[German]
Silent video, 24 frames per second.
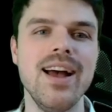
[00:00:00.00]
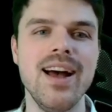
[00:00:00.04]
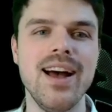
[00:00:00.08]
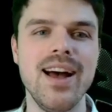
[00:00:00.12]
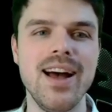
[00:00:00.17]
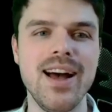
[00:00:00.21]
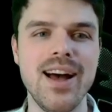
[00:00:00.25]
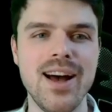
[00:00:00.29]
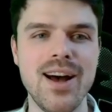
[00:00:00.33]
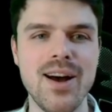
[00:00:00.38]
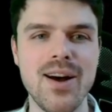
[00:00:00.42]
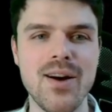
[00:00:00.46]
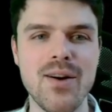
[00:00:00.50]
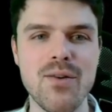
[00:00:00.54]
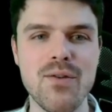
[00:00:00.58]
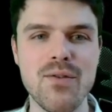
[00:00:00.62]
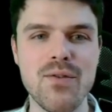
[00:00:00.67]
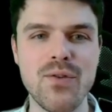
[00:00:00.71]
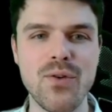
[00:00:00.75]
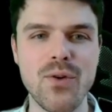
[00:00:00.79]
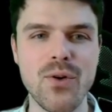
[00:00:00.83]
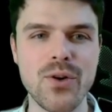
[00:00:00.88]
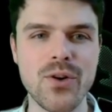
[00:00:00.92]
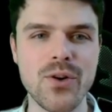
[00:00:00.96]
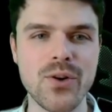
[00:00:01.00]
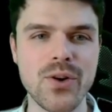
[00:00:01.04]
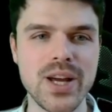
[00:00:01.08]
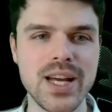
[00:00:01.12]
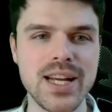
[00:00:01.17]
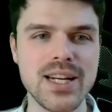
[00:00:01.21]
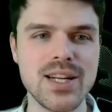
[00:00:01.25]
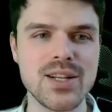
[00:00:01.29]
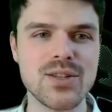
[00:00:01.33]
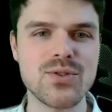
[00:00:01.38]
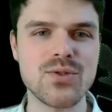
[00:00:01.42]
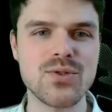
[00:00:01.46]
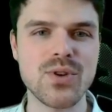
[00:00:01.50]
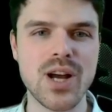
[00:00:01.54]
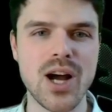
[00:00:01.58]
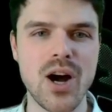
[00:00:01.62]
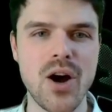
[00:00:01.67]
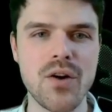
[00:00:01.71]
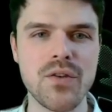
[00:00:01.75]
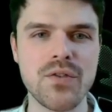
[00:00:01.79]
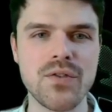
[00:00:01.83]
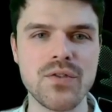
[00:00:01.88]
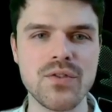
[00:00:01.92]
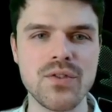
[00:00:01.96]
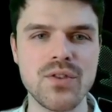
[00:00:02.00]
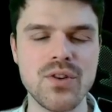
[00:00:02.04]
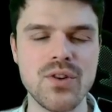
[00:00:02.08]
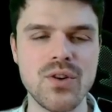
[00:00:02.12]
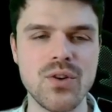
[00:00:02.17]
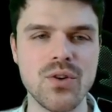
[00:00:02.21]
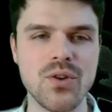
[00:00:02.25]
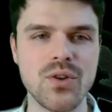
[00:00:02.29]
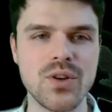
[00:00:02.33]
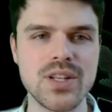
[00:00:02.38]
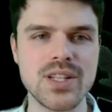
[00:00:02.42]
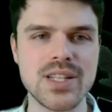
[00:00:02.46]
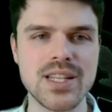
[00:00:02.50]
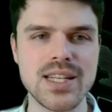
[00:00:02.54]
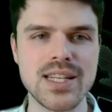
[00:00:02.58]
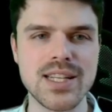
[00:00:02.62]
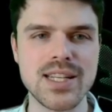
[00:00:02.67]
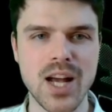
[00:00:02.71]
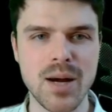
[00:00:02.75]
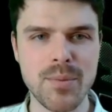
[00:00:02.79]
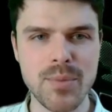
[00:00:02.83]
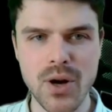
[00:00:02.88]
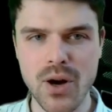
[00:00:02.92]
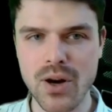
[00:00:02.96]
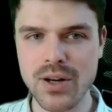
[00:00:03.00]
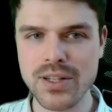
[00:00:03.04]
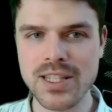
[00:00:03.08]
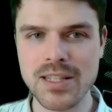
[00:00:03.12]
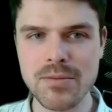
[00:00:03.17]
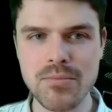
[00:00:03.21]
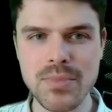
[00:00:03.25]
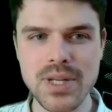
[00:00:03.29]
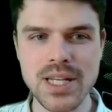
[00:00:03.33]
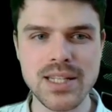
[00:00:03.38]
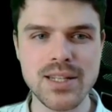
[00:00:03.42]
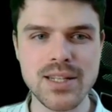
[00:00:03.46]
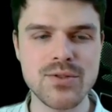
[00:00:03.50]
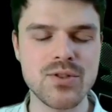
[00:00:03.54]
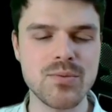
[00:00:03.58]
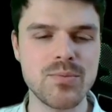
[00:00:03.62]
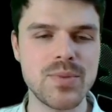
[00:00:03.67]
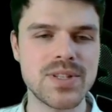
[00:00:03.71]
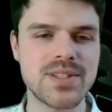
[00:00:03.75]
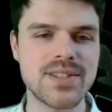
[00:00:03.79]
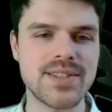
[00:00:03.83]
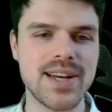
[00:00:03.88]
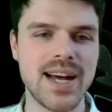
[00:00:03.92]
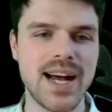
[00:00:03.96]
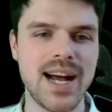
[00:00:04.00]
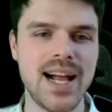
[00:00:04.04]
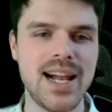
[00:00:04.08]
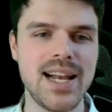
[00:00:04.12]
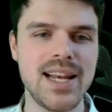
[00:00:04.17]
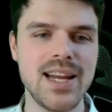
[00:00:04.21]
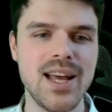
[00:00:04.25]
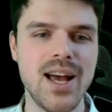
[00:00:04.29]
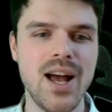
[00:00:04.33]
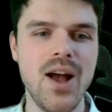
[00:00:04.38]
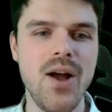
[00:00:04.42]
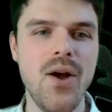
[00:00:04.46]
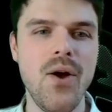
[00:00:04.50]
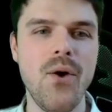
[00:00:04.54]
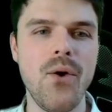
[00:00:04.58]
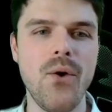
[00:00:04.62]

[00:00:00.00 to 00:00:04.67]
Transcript: äh, Wohnungen zu kaufen und ich glaube auch die Miete zu bezahlen.